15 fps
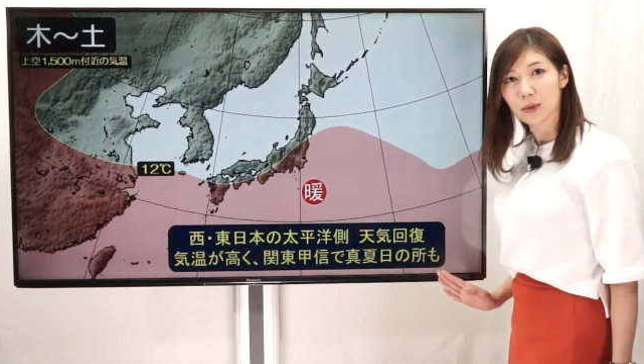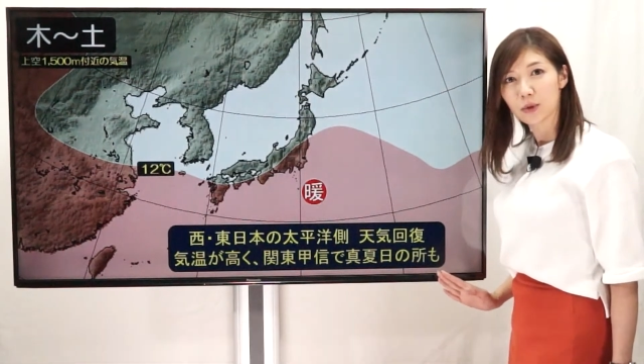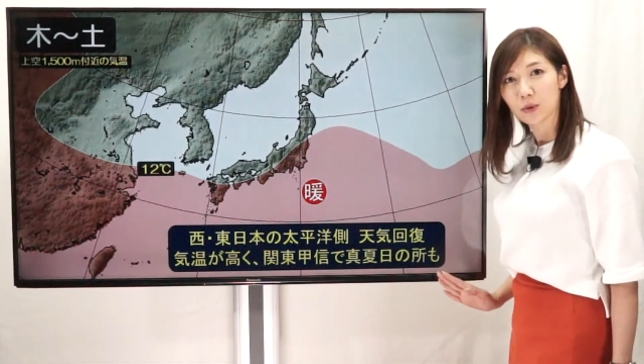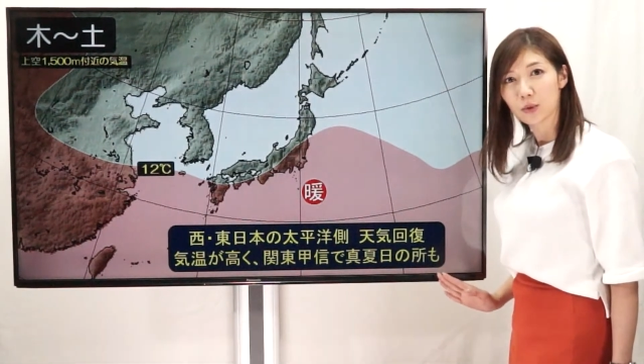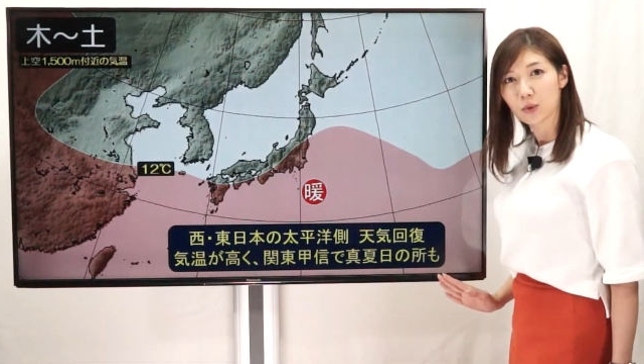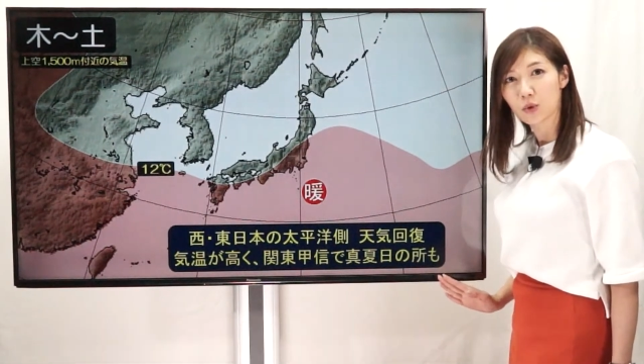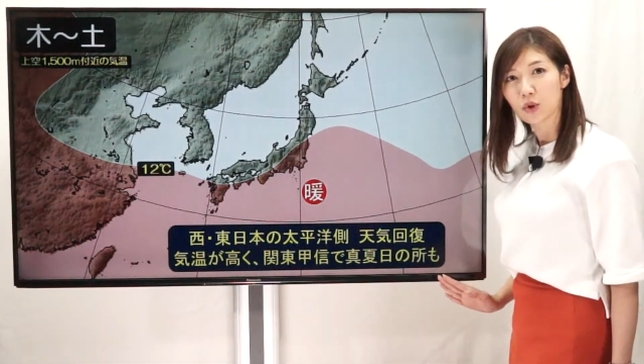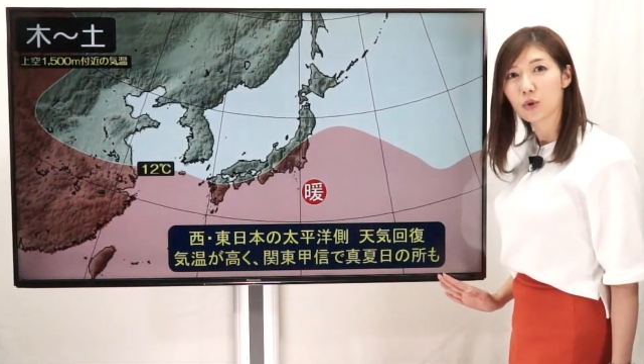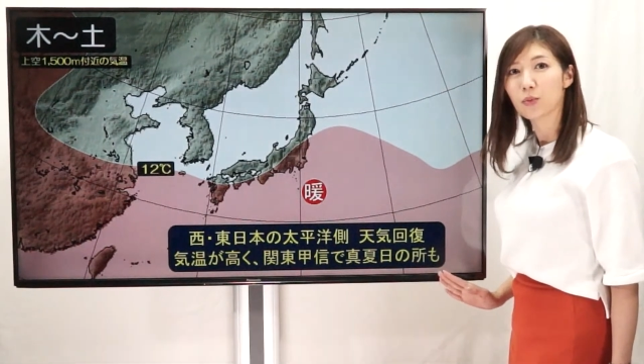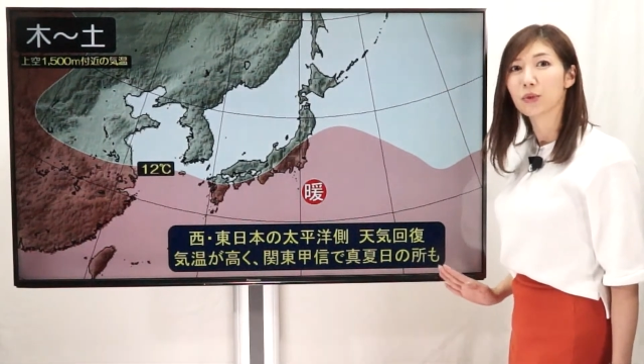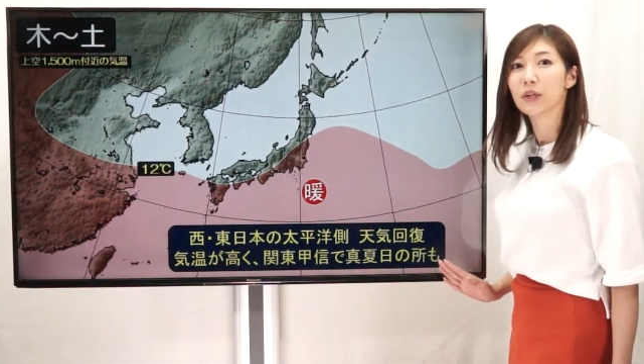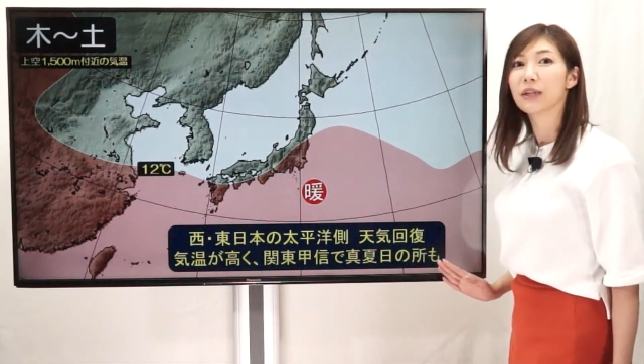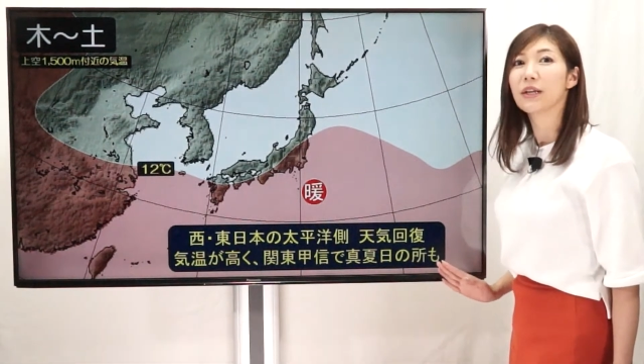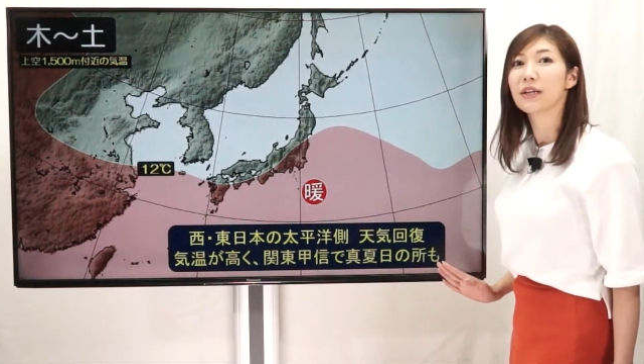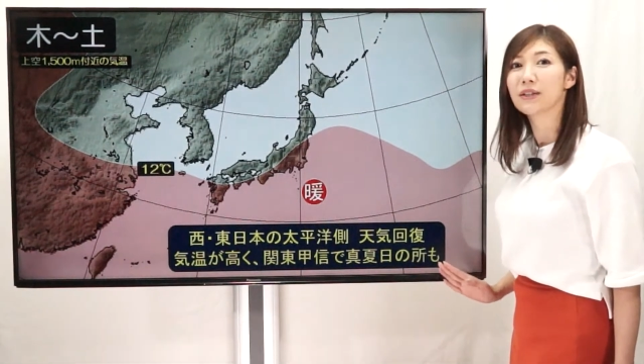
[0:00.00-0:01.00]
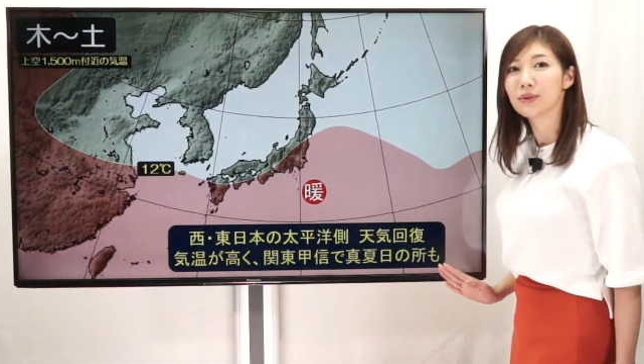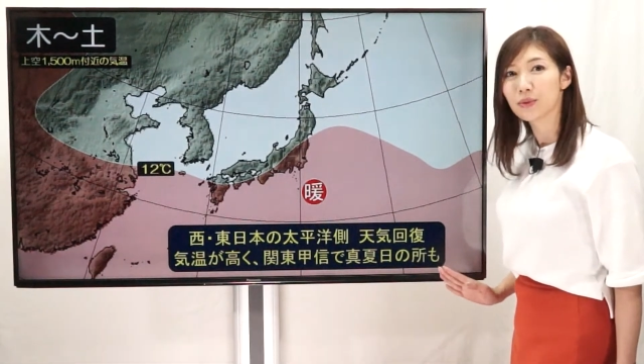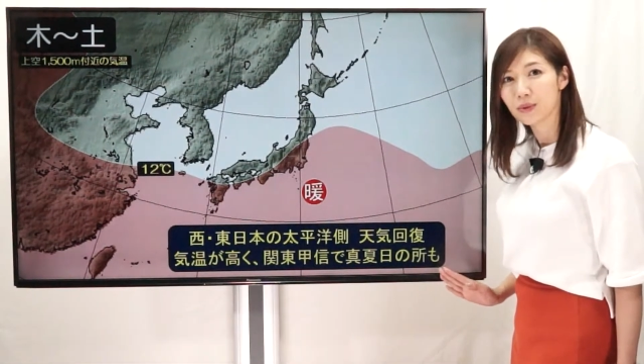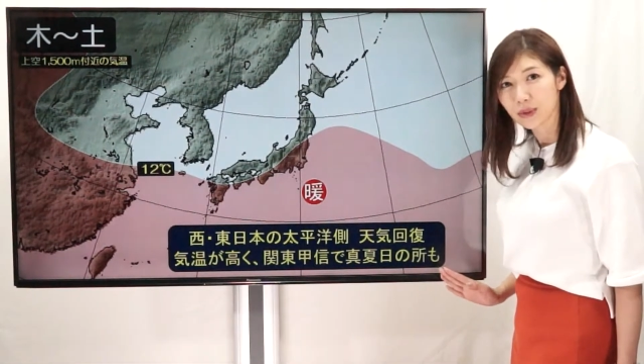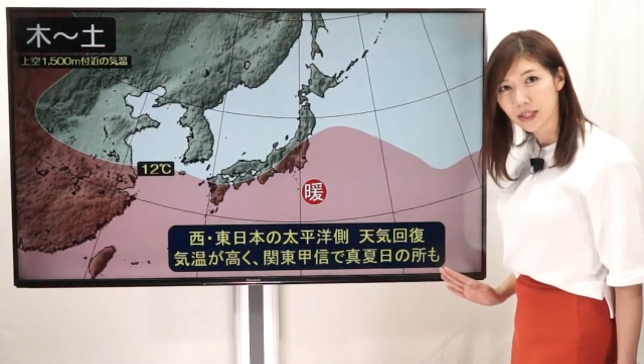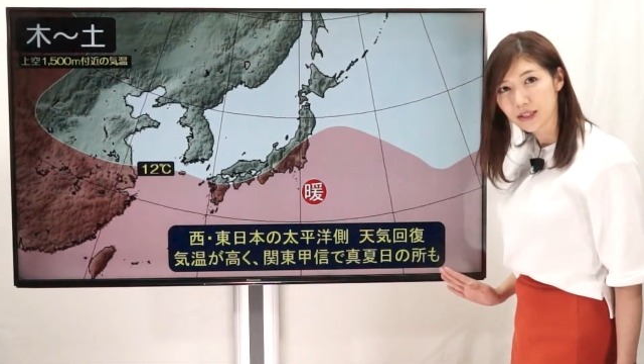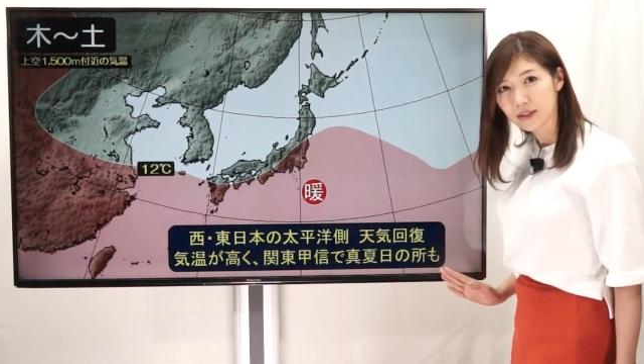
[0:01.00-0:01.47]
日のところも出てき
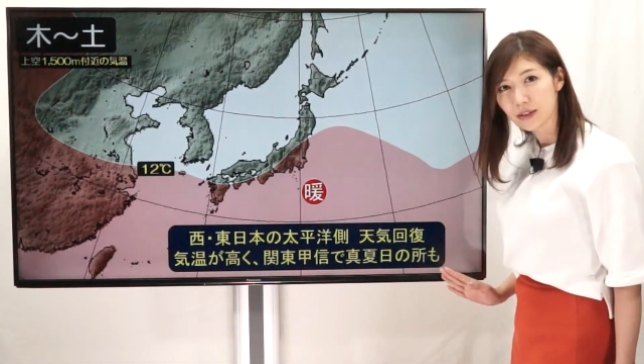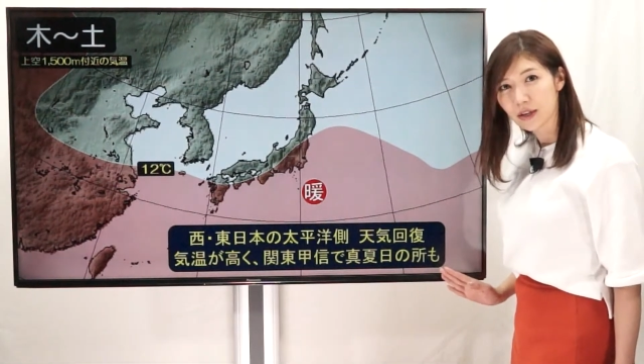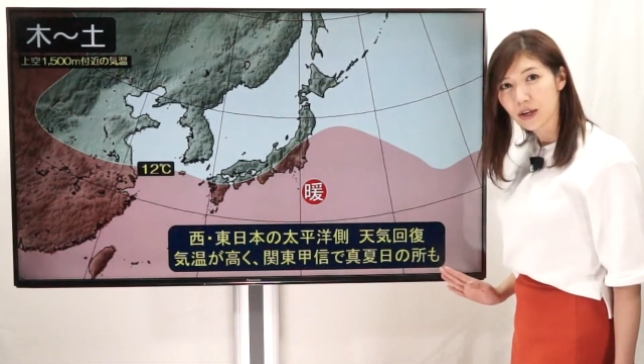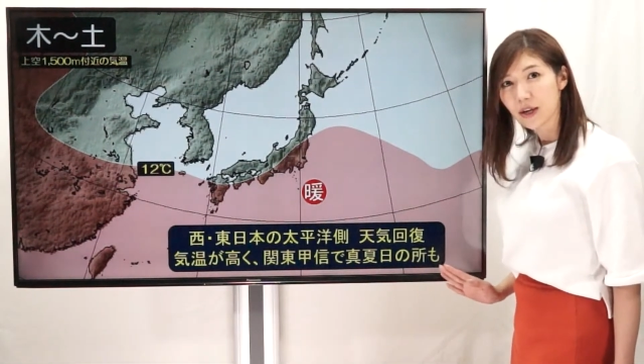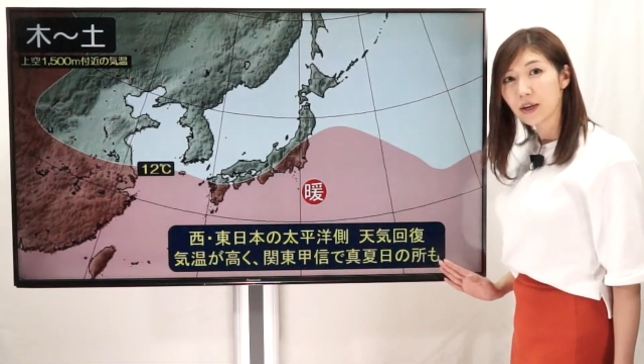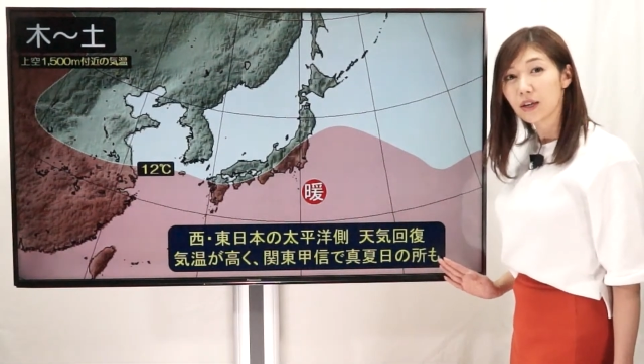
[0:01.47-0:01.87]
そうです